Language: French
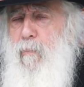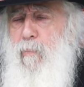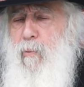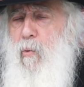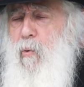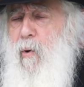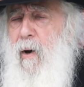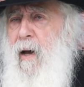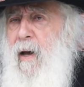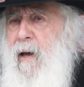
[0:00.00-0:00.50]

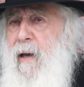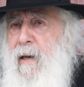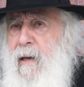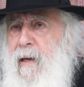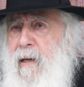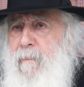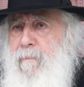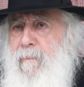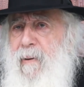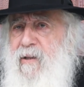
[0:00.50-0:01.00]
Pourquoi
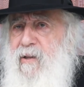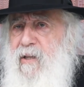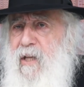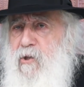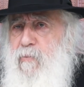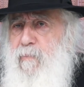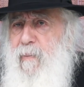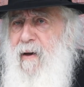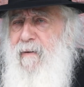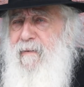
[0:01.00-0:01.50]
Il ne
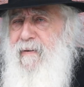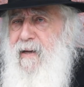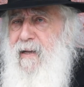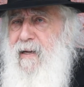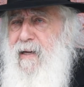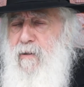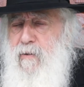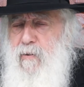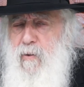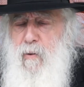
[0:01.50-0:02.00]
partage pas avec
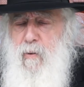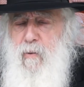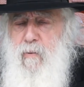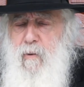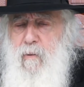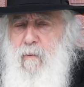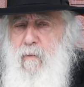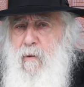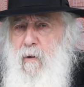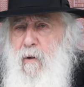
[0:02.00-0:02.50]
les
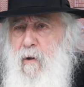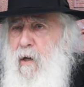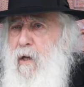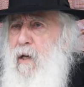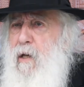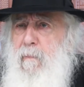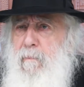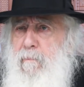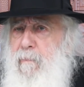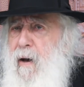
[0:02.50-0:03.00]
autres.
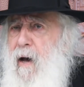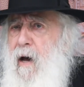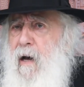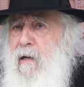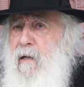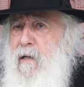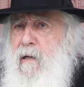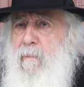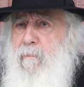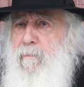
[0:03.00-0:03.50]
Il
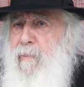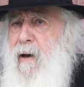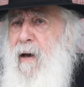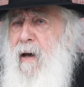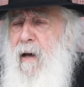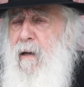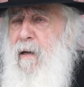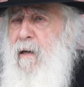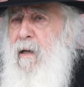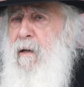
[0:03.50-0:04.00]
parle, il
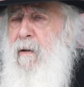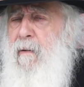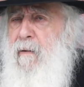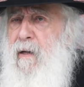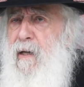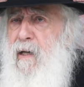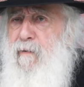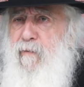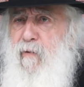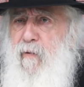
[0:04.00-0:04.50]
parle.
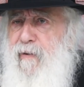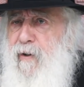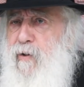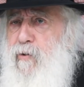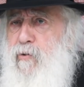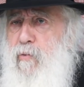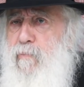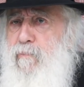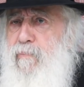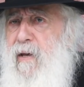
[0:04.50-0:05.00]
Il faut faire
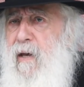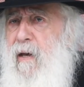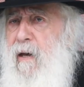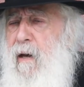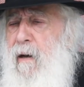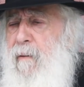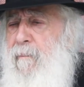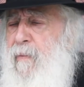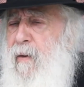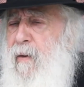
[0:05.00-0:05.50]
du bien.